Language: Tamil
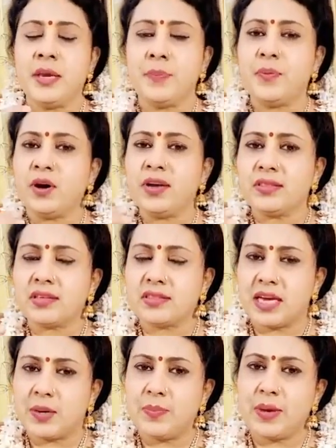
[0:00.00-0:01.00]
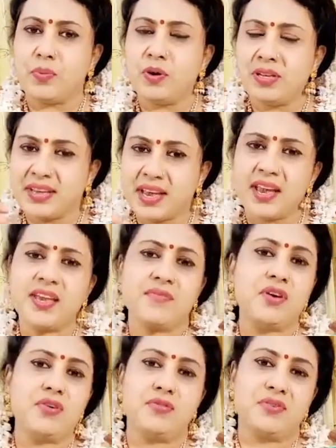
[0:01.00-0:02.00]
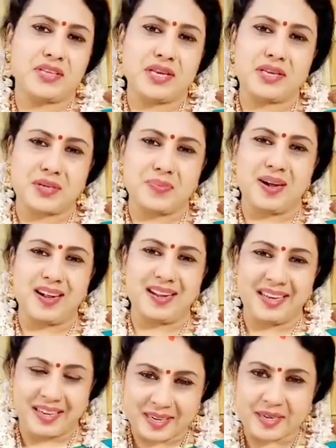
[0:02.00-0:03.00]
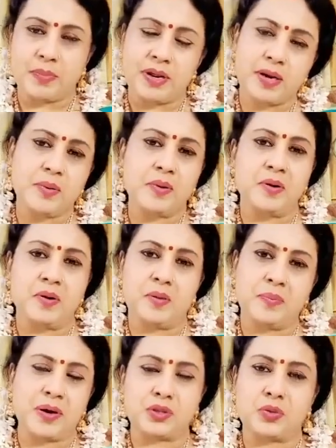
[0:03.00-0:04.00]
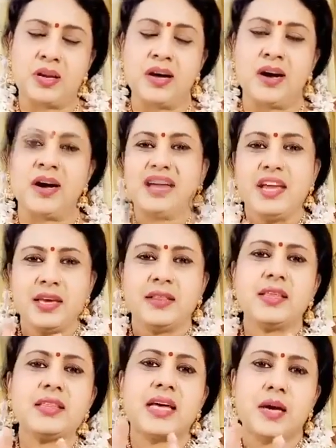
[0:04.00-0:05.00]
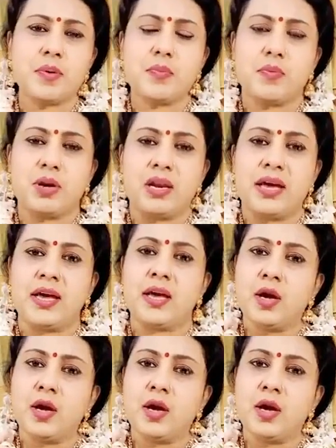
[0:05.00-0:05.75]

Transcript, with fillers: இப்போ இந்த தர்பை புல் ஏன் இவ்வளவு விசேஷமாக இருக்குது அப்படின்னு பார்த்தோம்னா இந்த புல்ல